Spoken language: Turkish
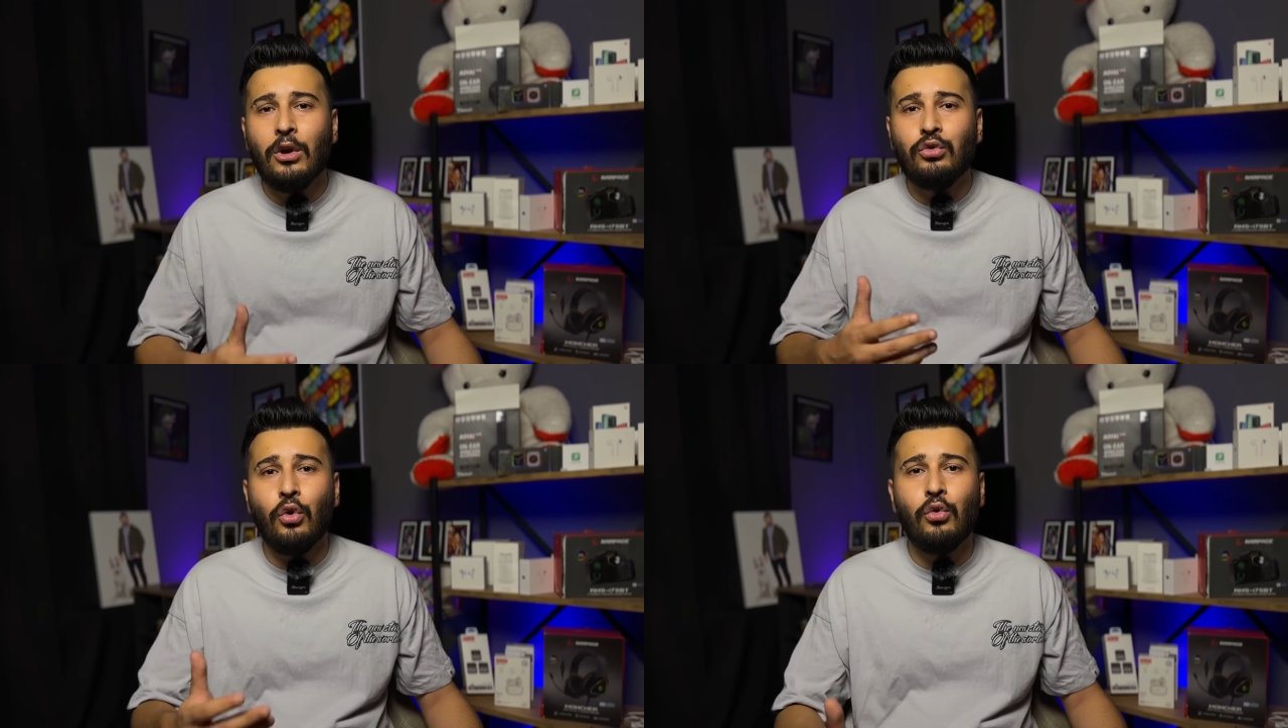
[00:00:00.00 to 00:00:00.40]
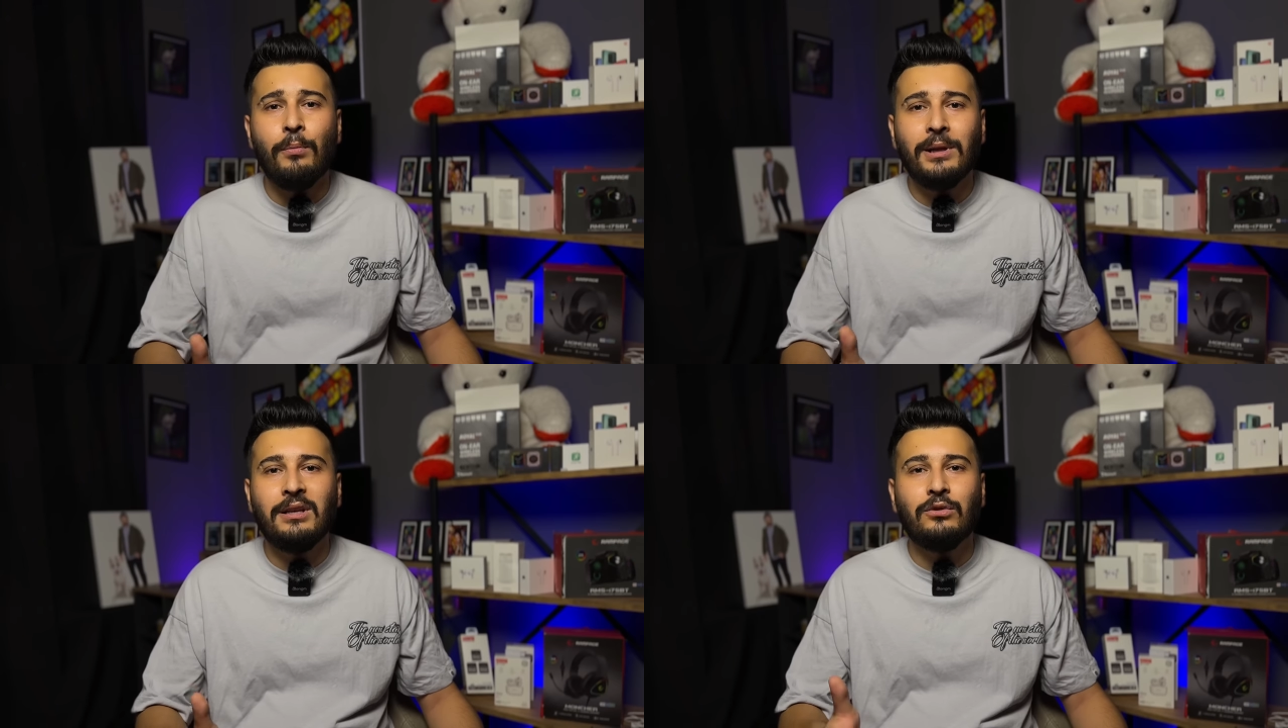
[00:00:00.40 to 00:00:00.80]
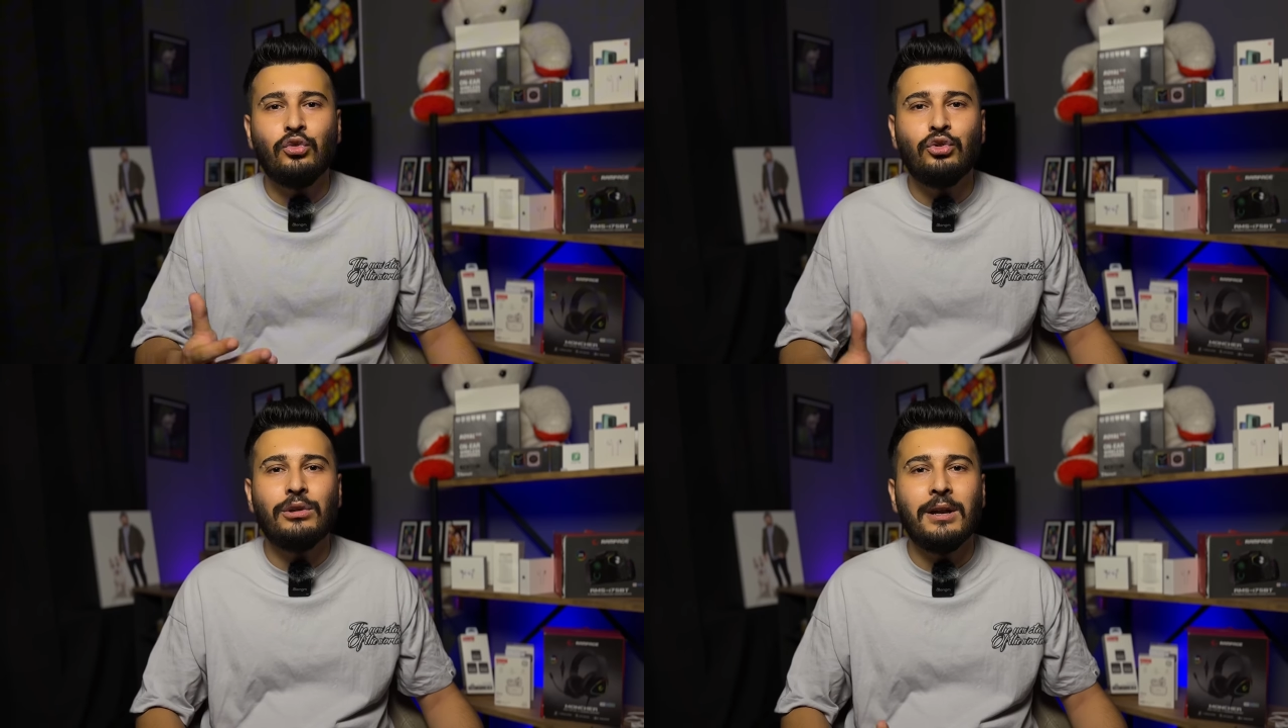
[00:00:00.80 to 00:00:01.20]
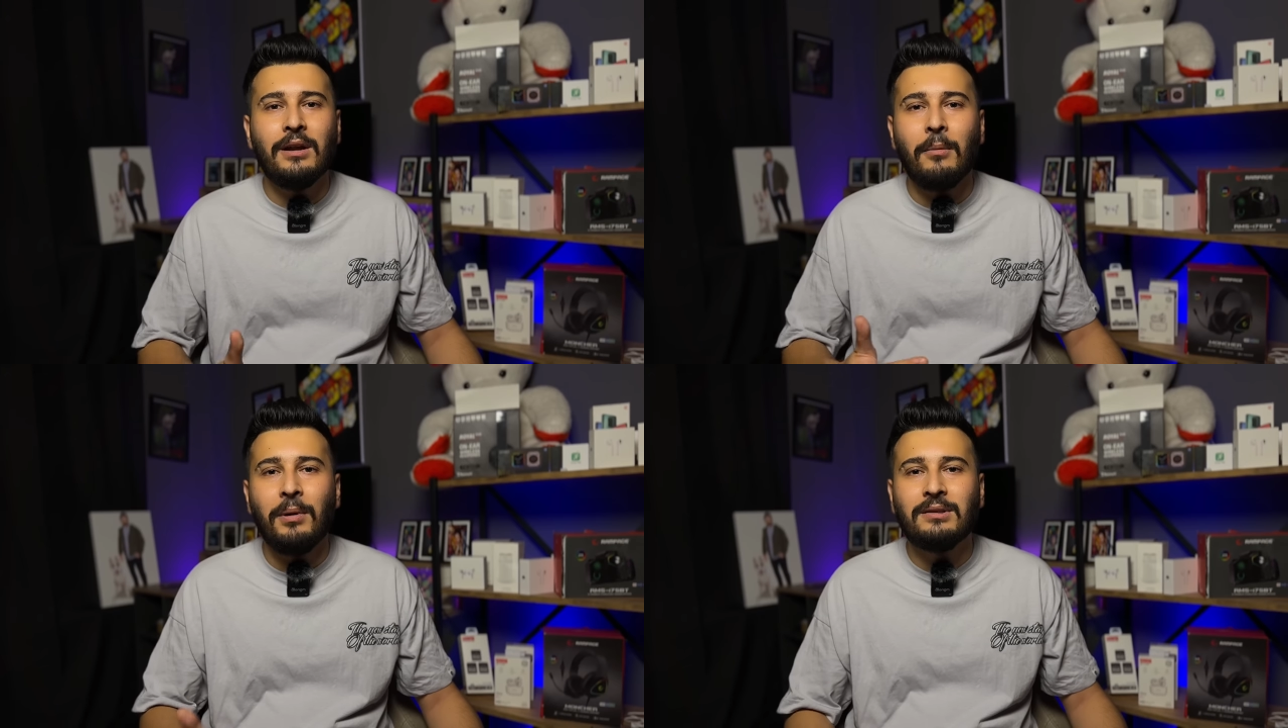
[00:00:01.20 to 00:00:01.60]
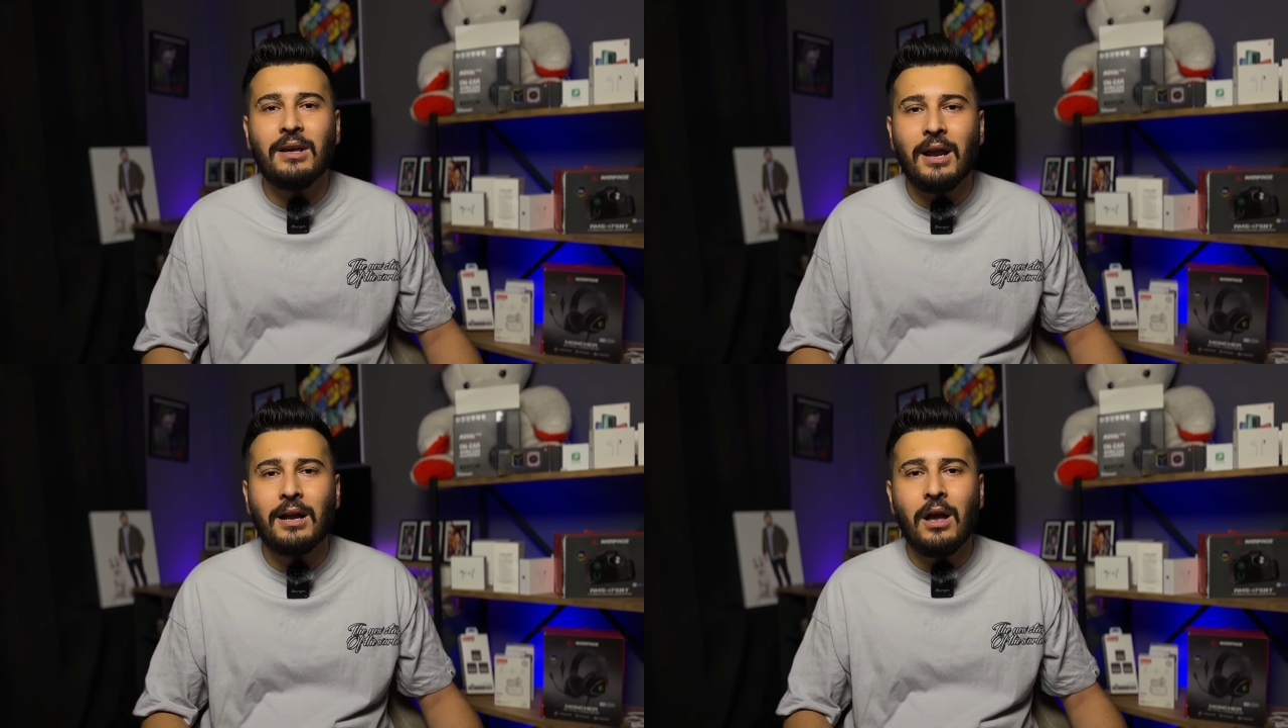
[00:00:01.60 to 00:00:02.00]
Dokunmatik tuşlarına
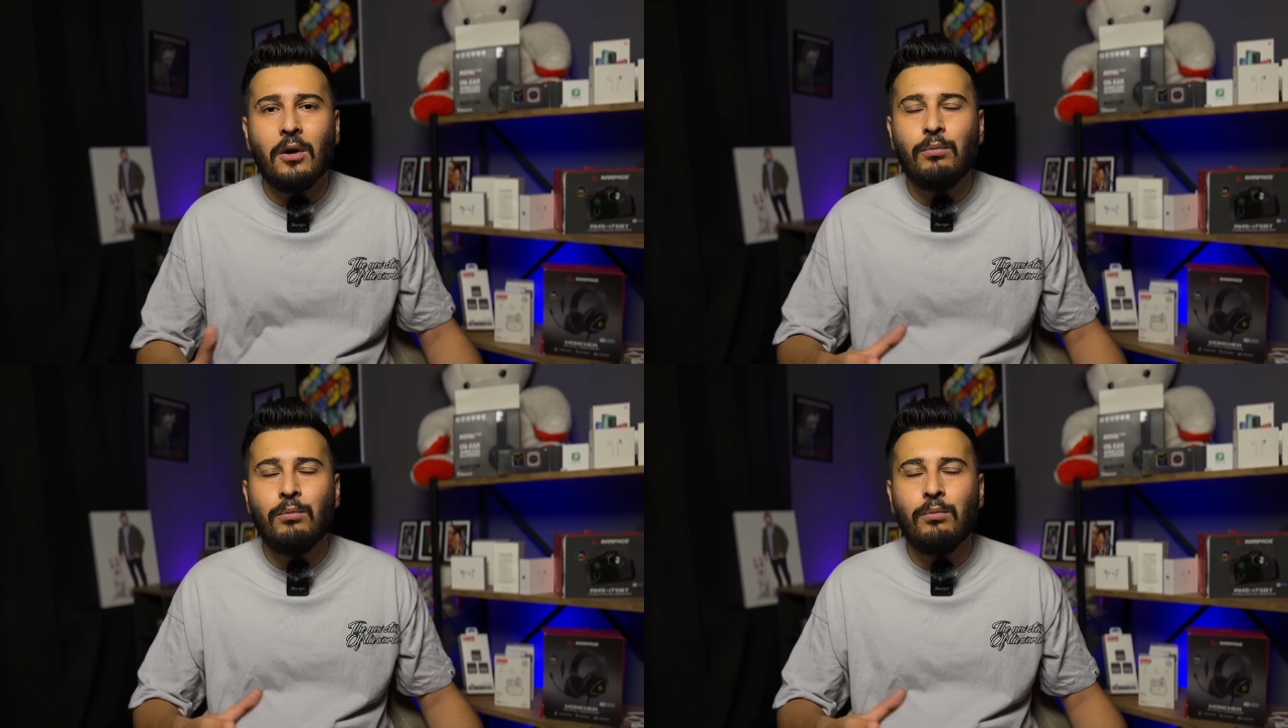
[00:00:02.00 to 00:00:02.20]
basarak